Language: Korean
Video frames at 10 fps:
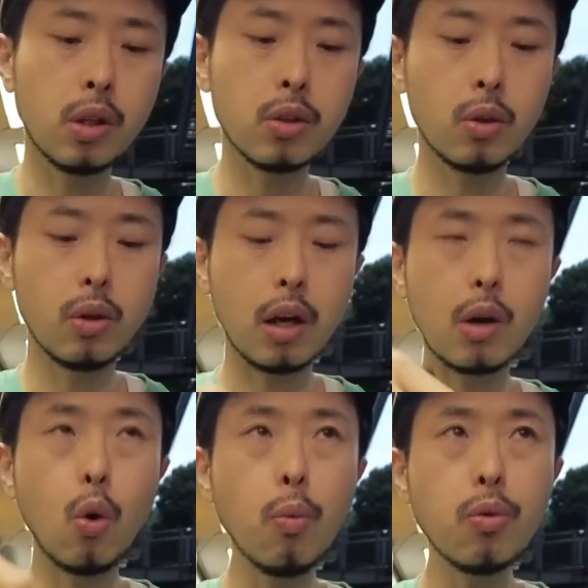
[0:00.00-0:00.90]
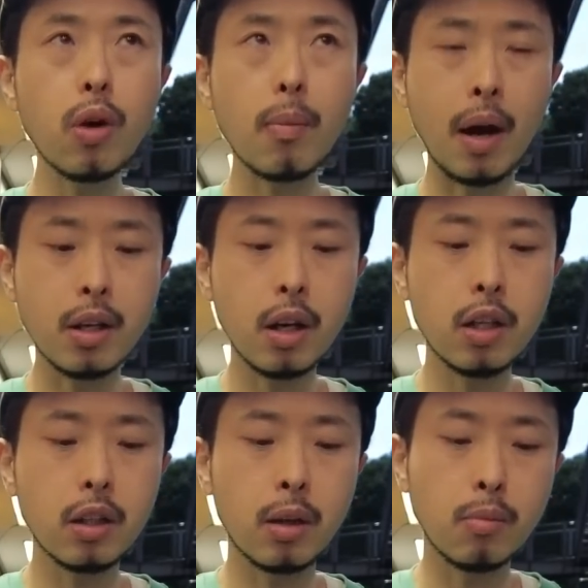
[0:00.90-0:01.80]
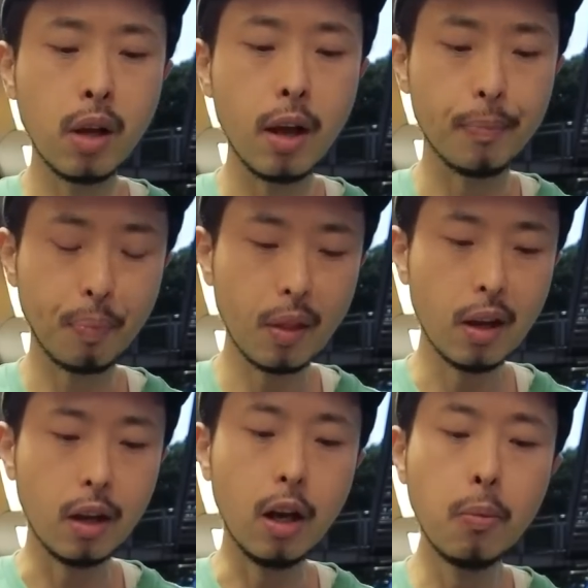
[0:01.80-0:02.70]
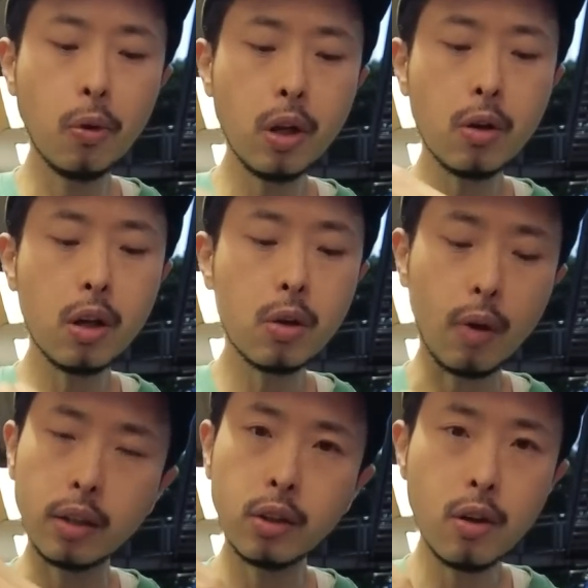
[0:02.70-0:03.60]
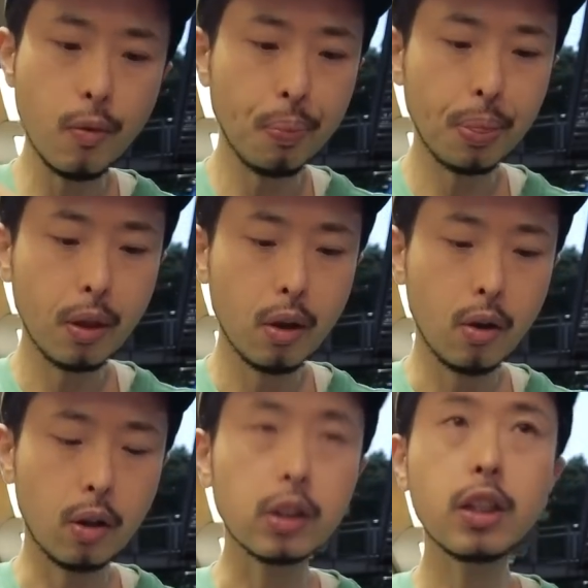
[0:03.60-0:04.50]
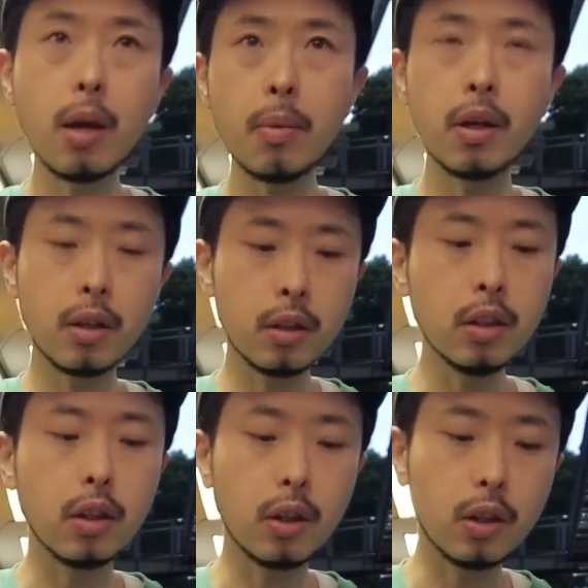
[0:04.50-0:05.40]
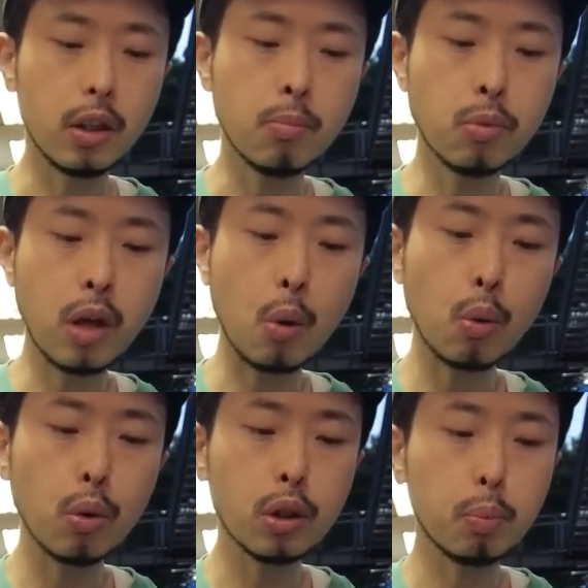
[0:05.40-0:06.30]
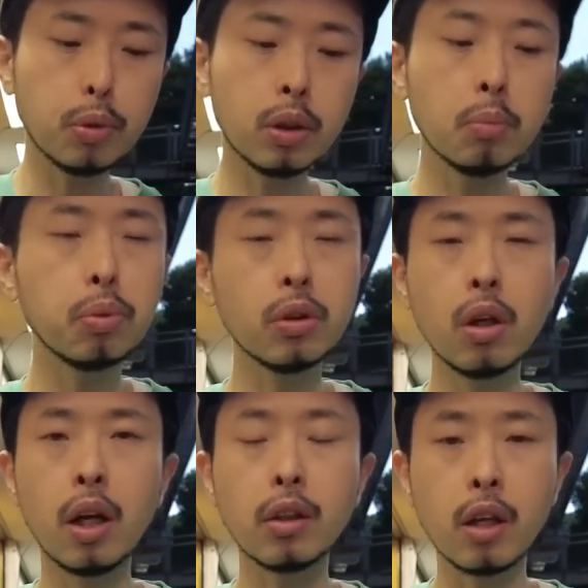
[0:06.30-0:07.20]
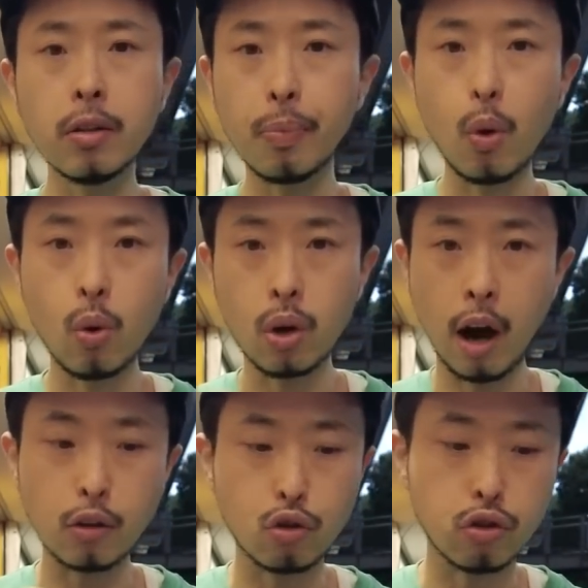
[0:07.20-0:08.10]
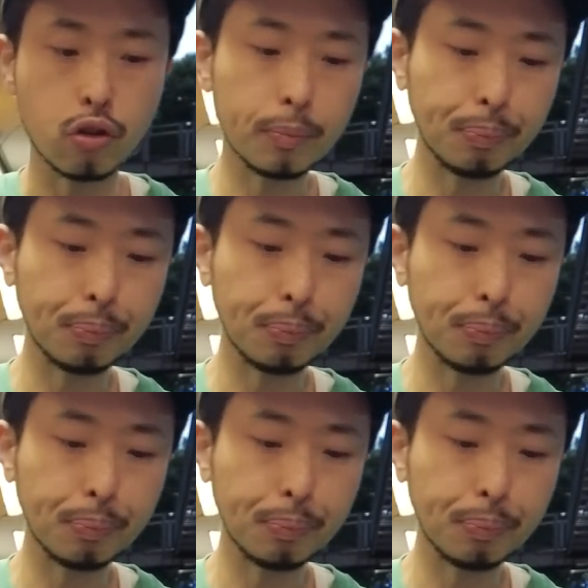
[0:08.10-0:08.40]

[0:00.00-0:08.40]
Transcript: 그래서 약간 호불호가 많이 갈리기 때문에 일본에 와서 츠케멘을 입문하고 싶으신 분들한테는 강추.